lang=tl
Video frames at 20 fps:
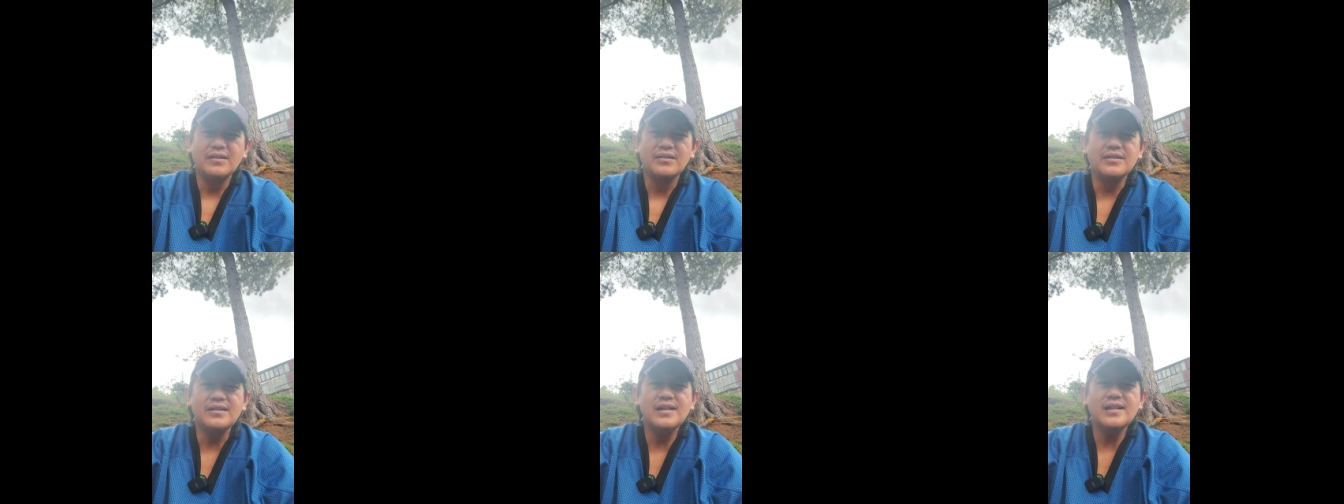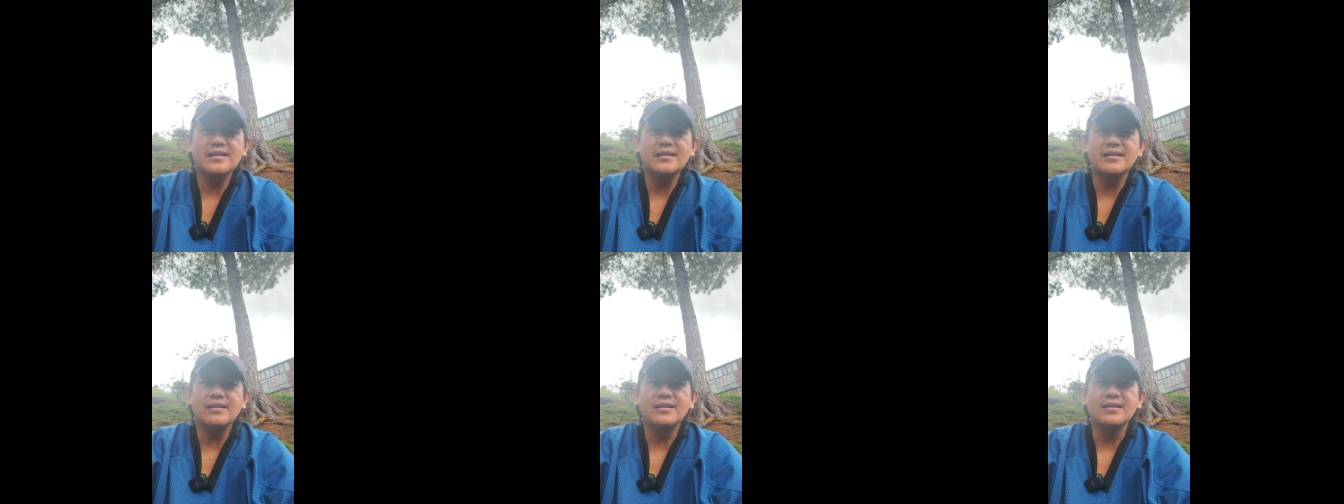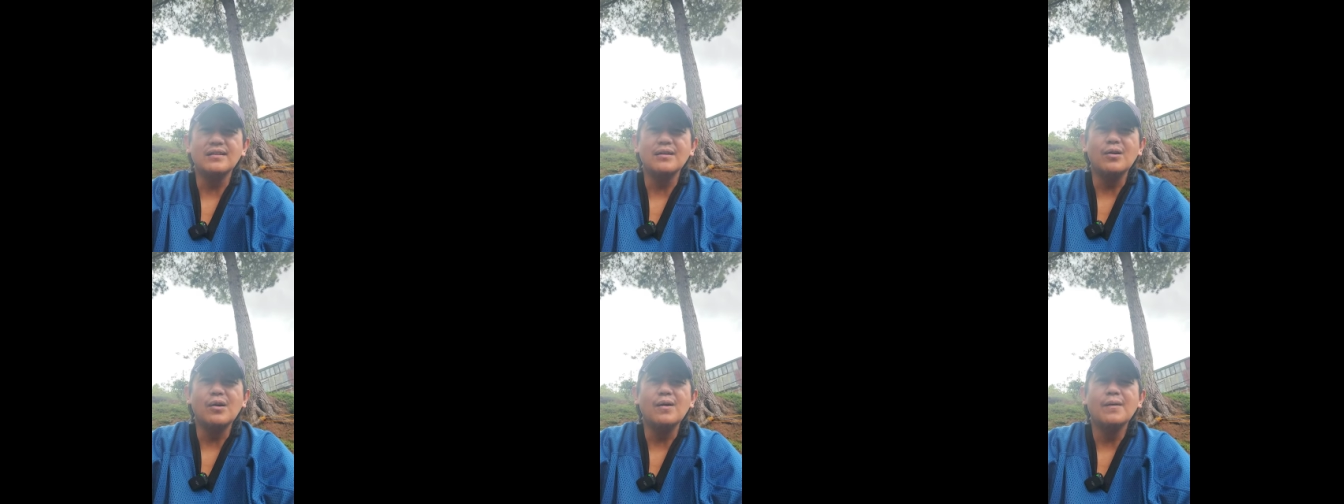Yet,
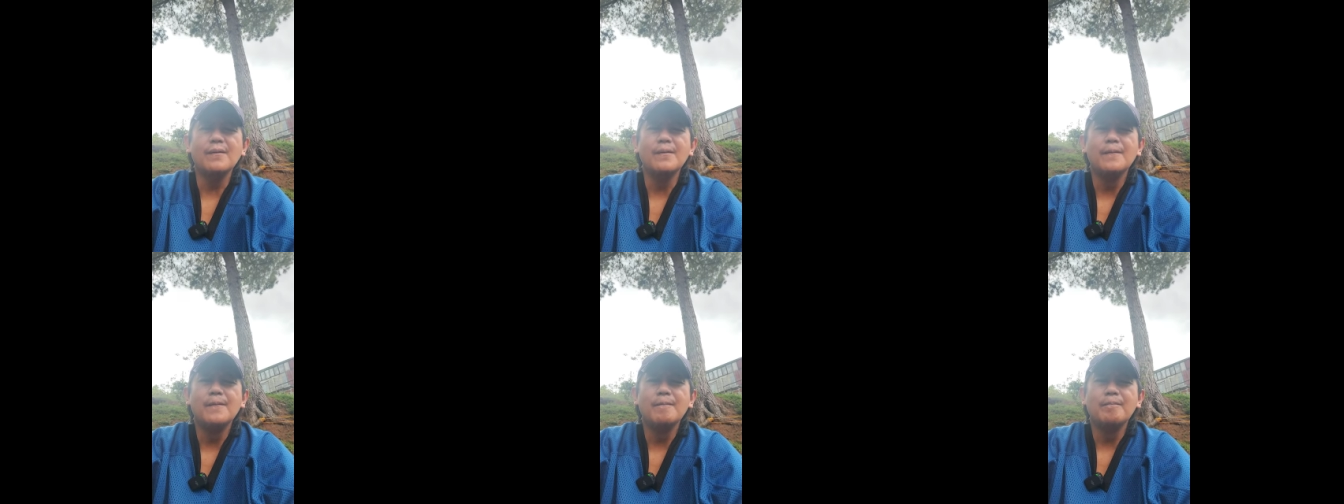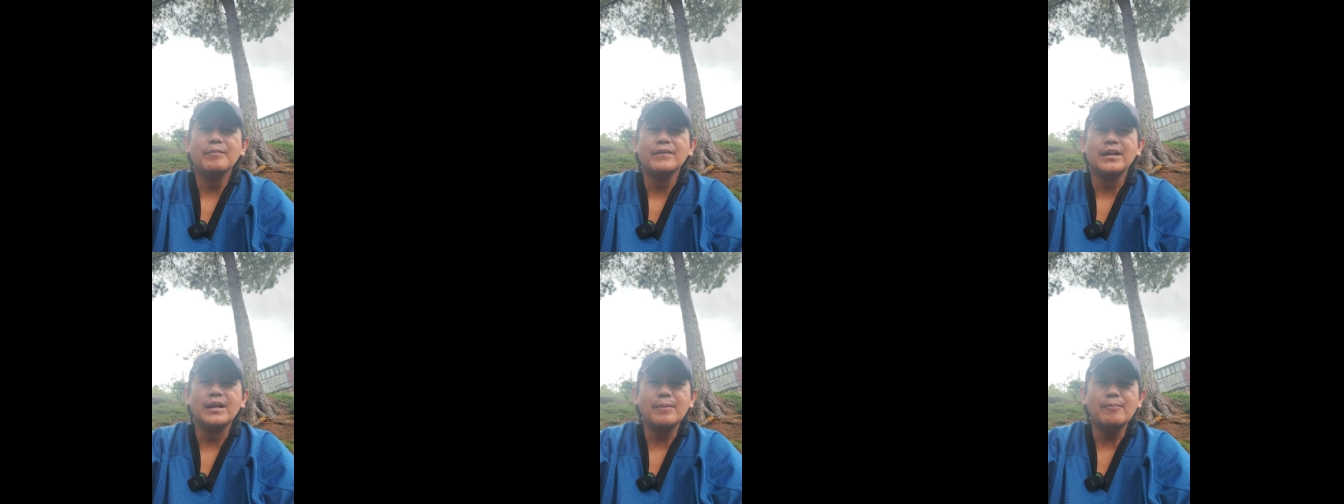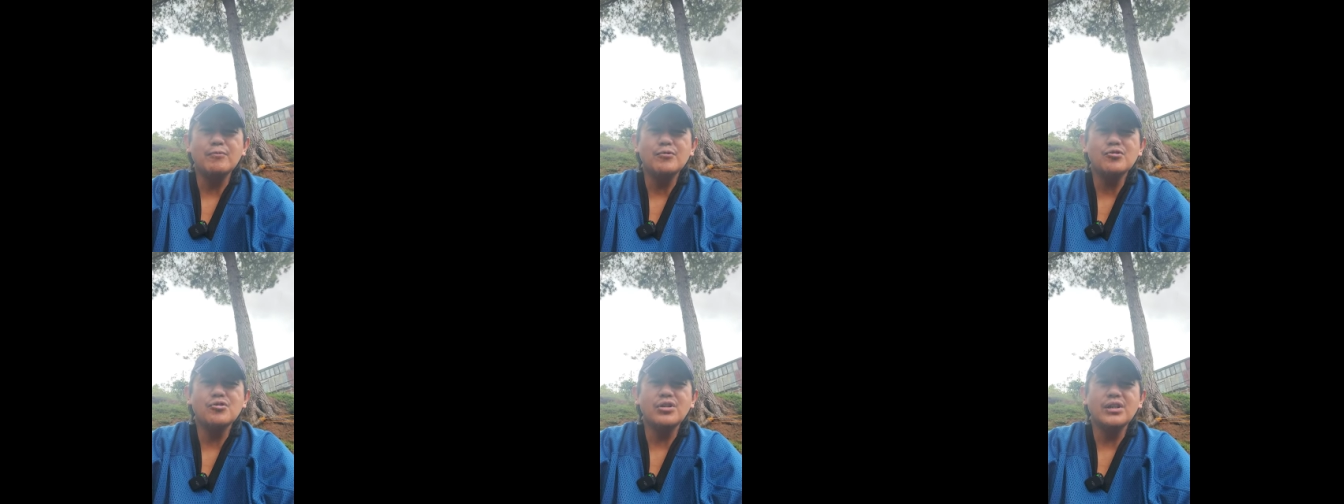
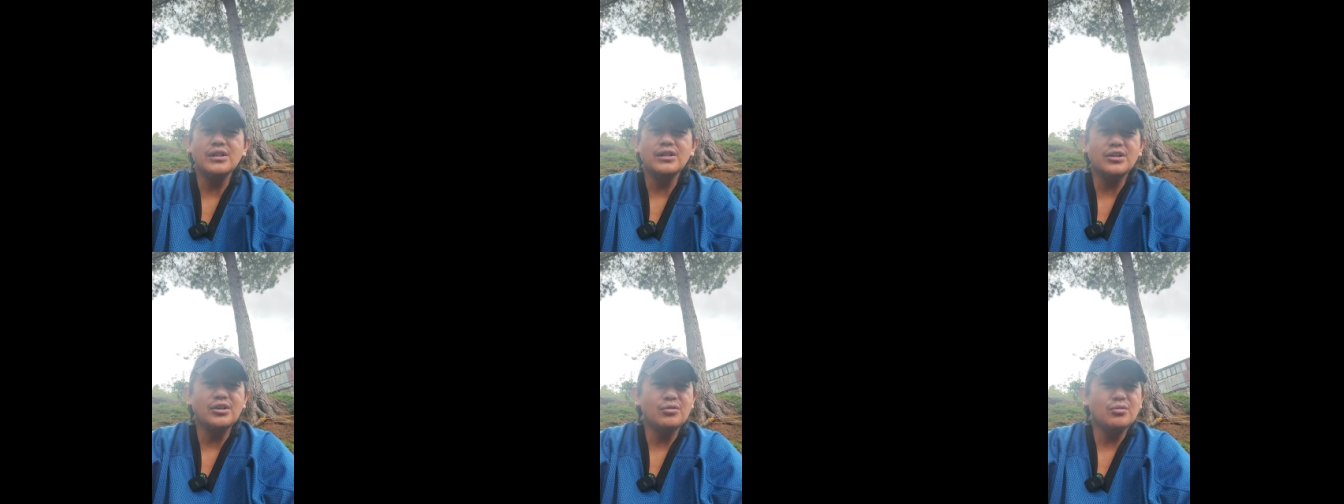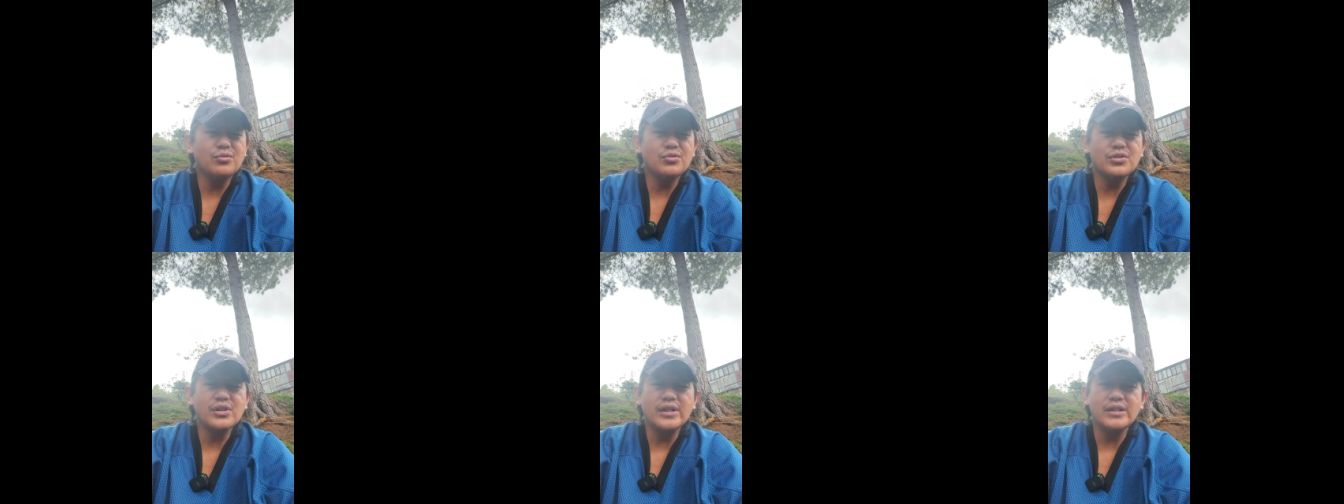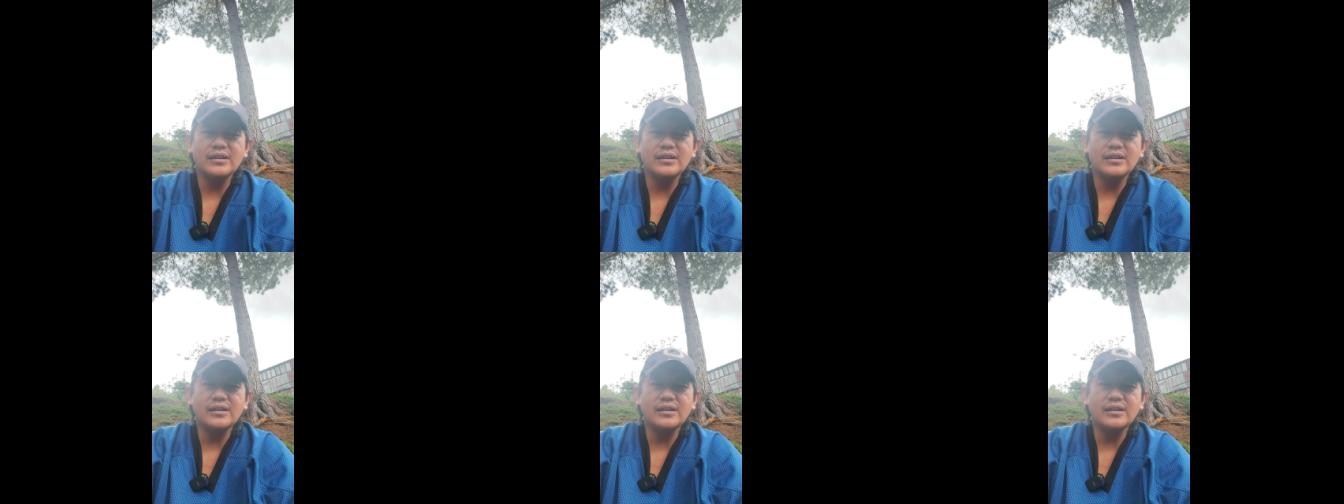gapus iti dusa,